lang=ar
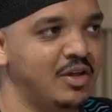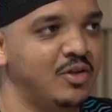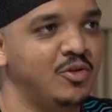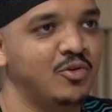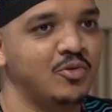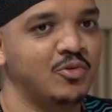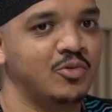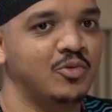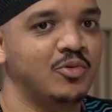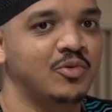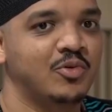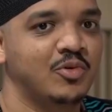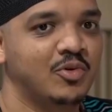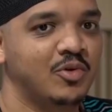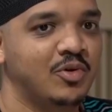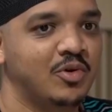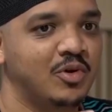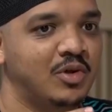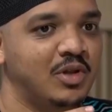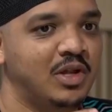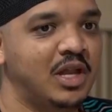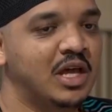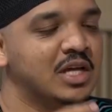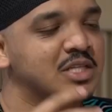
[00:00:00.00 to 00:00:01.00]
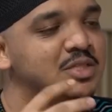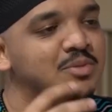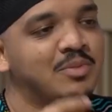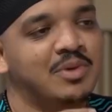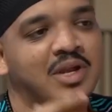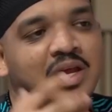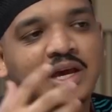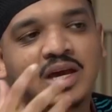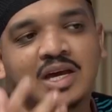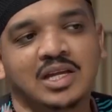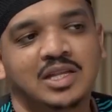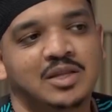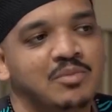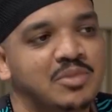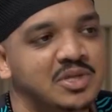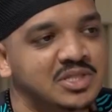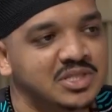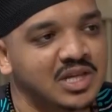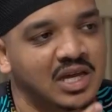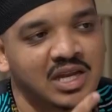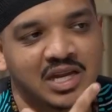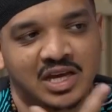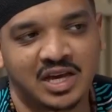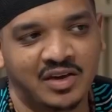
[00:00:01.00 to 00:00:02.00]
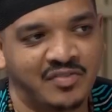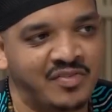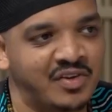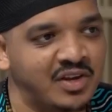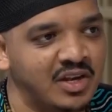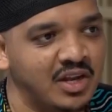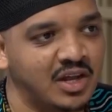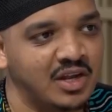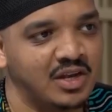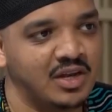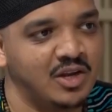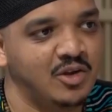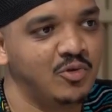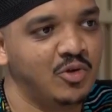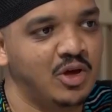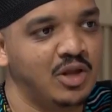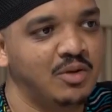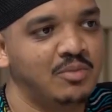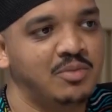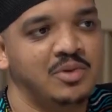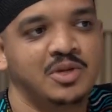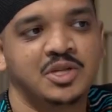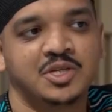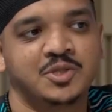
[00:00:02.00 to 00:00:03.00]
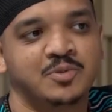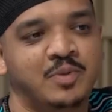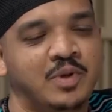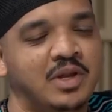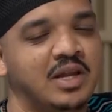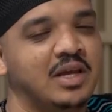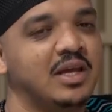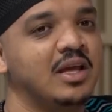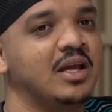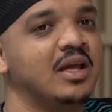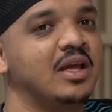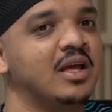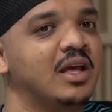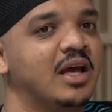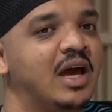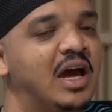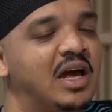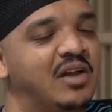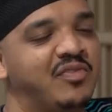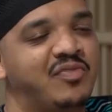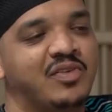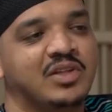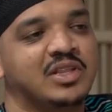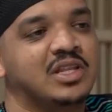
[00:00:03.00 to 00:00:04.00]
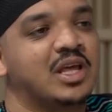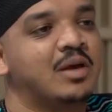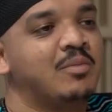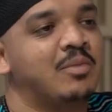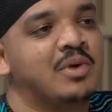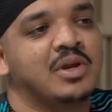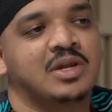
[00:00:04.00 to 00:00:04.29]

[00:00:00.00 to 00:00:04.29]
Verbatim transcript: انه لازم انا اقدم رساله كفنان لانه نعم. انا بالنسبه لي الفن دائما